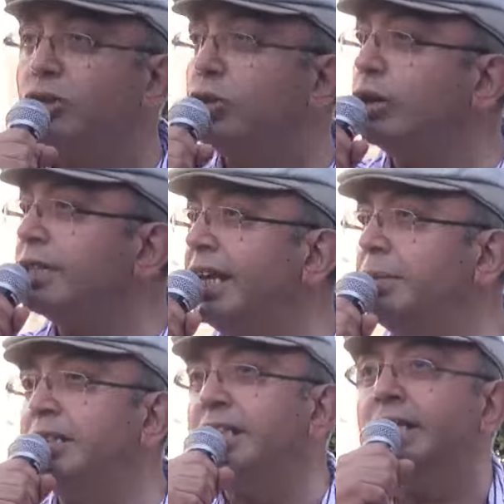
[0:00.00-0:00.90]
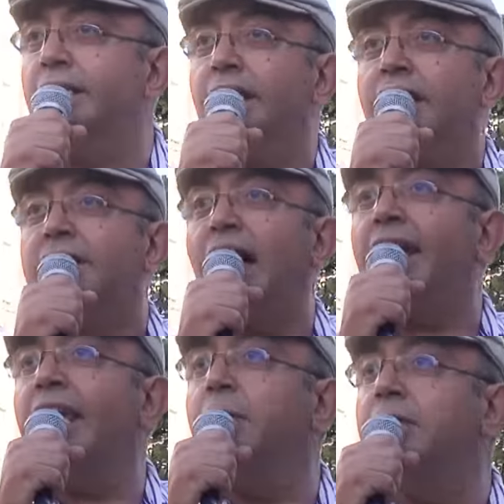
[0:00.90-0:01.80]
köklerimizin,
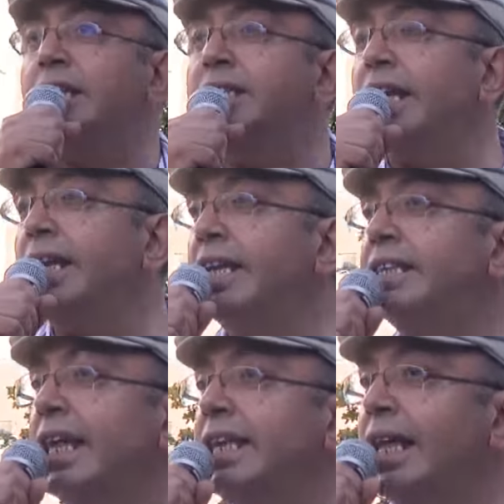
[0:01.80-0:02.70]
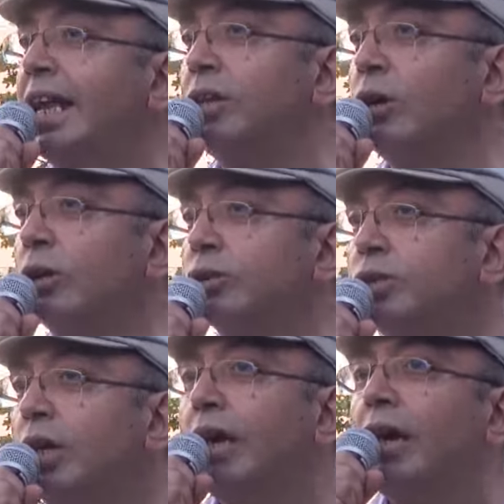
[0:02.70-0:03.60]
tarihimizin derinliklerinden alıyoruz.
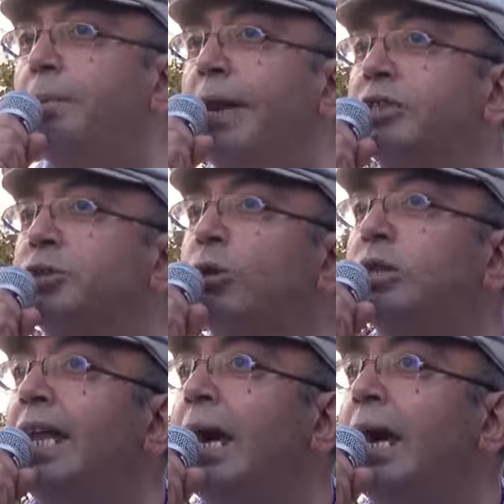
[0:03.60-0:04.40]
Pir Sultan